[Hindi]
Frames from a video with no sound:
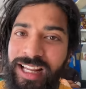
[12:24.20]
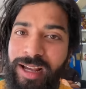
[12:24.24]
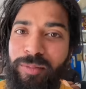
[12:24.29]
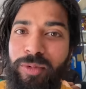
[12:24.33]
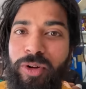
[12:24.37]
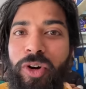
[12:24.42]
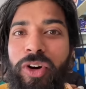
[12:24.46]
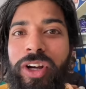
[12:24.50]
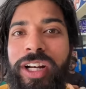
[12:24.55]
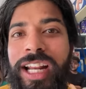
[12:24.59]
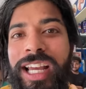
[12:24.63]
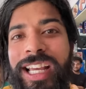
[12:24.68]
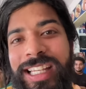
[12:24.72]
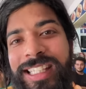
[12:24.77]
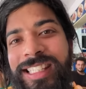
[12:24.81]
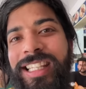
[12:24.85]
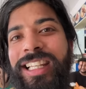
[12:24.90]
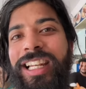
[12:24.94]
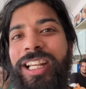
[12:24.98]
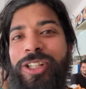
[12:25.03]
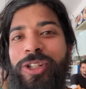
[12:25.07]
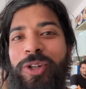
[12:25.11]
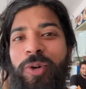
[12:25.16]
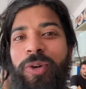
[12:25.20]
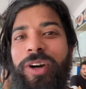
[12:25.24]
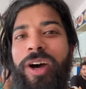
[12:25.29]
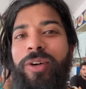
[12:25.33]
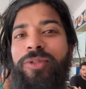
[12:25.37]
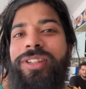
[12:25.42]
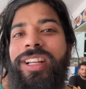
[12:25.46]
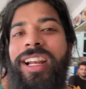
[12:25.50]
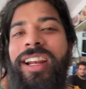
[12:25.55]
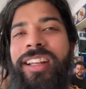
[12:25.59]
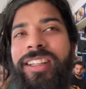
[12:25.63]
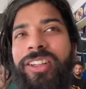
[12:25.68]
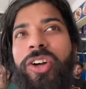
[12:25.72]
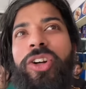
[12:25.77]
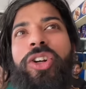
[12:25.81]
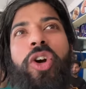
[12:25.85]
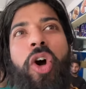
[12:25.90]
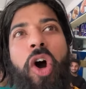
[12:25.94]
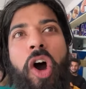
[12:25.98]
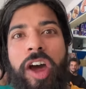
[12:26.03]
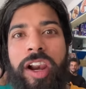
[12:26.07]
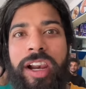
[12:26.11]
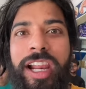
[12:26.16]
हम लोग ना इसीलिए स्लो डाउन चल रहे थे और
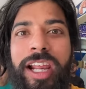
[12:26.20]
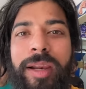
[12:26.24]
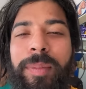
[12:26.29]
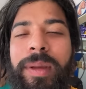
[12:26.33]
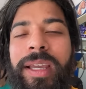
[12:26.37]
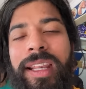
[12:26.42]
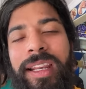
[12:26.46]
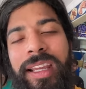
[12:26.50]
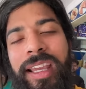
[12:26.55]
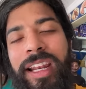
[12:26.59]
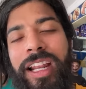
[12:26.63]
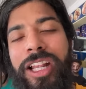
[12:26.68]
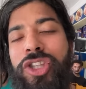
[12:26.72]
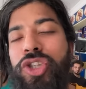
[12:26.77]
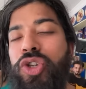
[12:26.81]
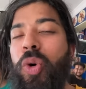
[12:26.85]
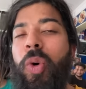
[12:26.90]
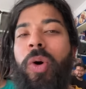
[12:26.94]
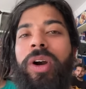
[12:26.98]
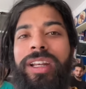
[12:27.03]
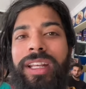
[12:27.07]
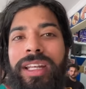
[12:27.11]
कॉर्नर पे गिर के ना चोट